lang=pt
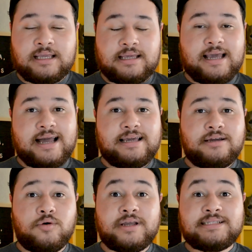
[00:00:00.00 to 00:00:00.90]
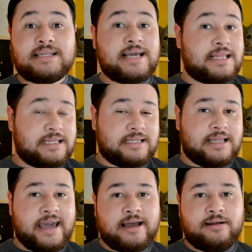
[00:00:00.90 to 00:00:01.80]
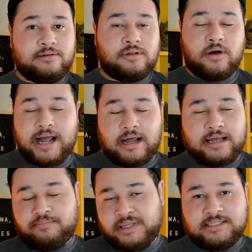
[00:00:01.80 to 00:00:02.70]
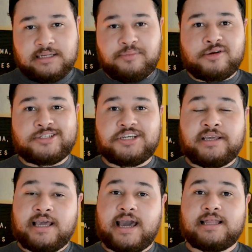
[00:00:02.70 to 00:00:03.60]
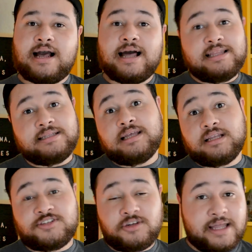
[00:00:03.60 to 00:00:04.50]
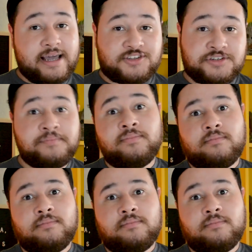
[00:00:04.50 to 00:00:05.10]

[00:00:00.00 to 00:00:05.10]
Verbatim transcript: E aí o que seria ali, né? No, a, a princípio eu achei que era ali na lanchonete.